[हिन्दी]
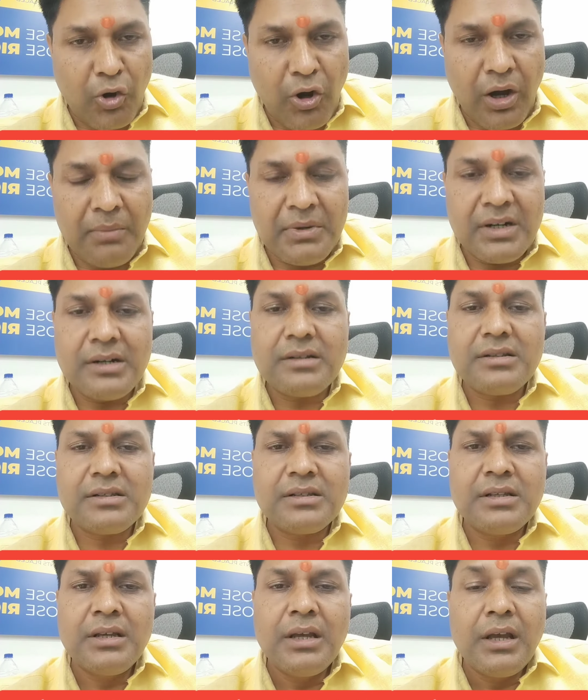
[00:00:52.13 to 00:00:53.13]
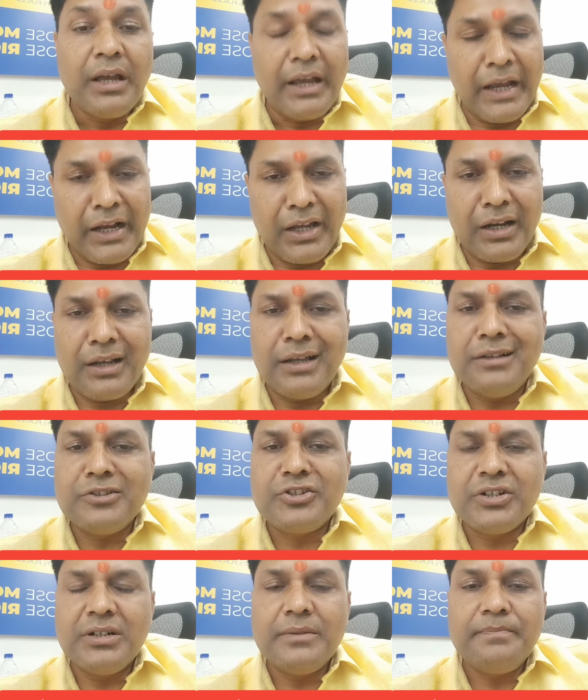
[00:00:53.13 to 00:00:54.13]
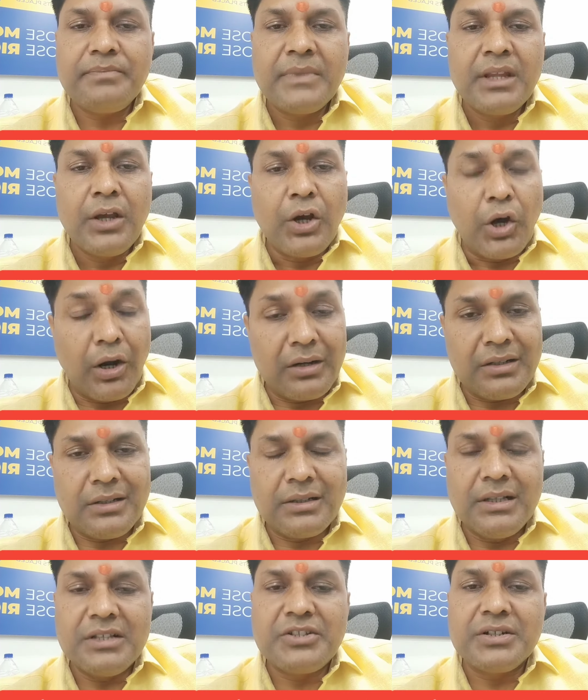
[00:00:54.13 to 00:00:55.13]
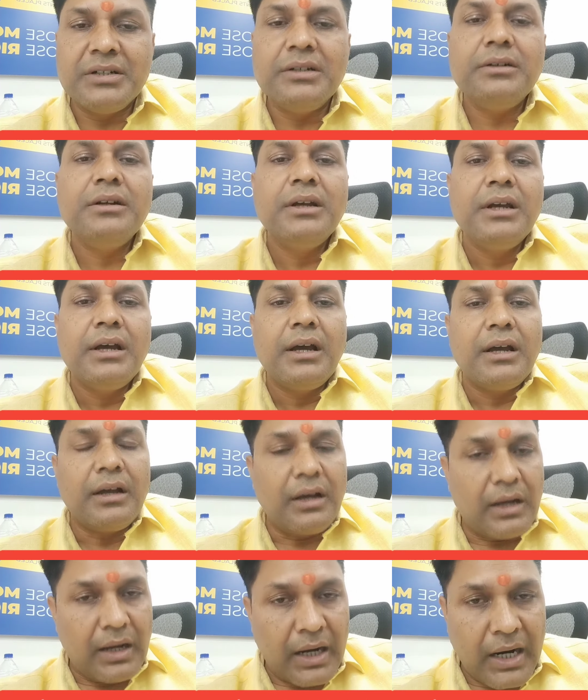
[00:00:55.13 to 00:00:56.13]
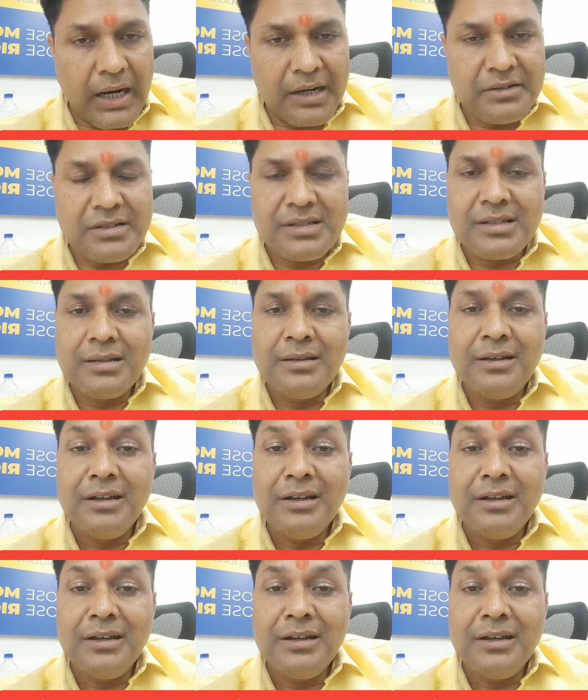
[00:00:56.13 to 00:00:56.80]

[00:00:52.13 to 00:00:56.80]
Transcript: कॉमर्स एग्रीकल्चर हॉर्टिकल्चर आर्ट्स